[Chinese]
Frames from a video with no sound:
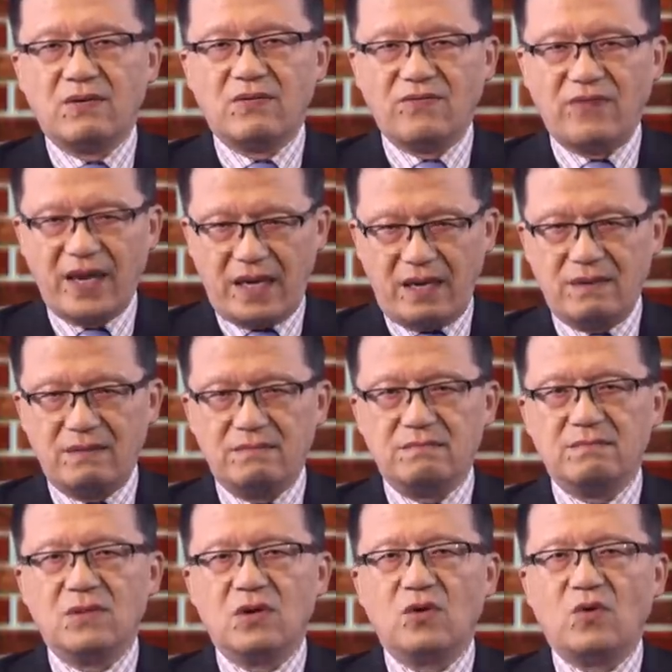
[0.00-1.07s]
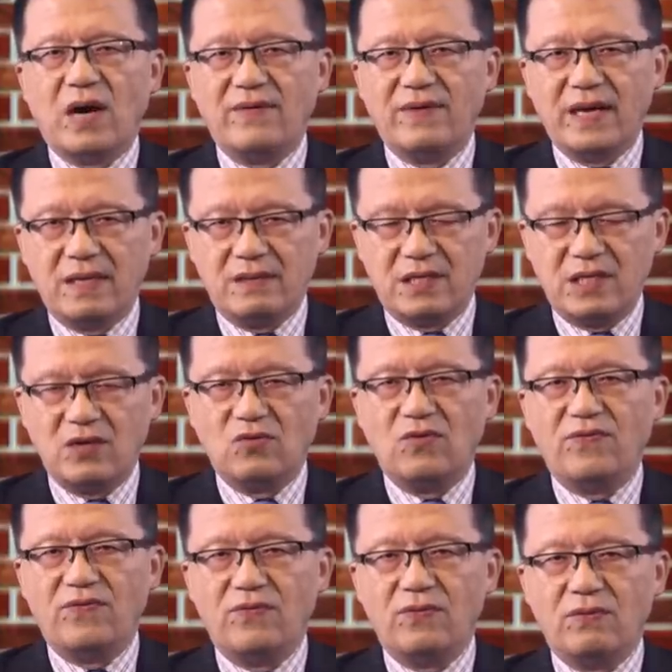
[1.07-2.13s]
为华为提供
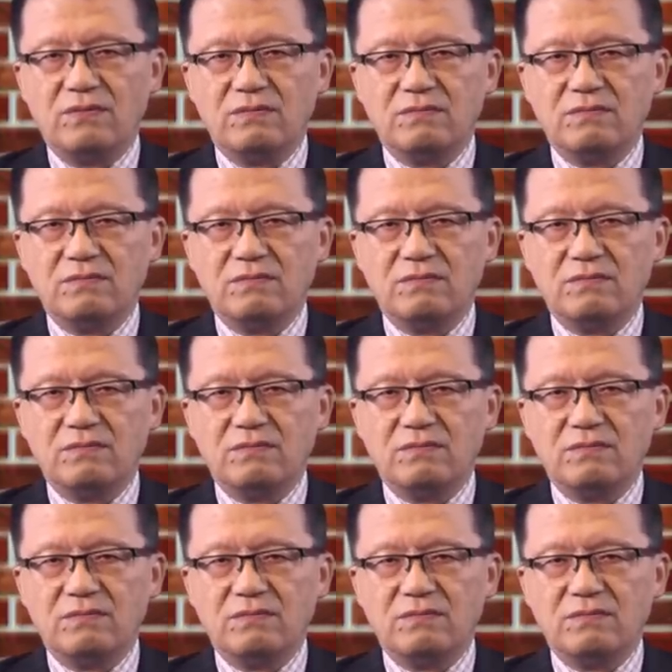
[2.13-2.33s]
服务。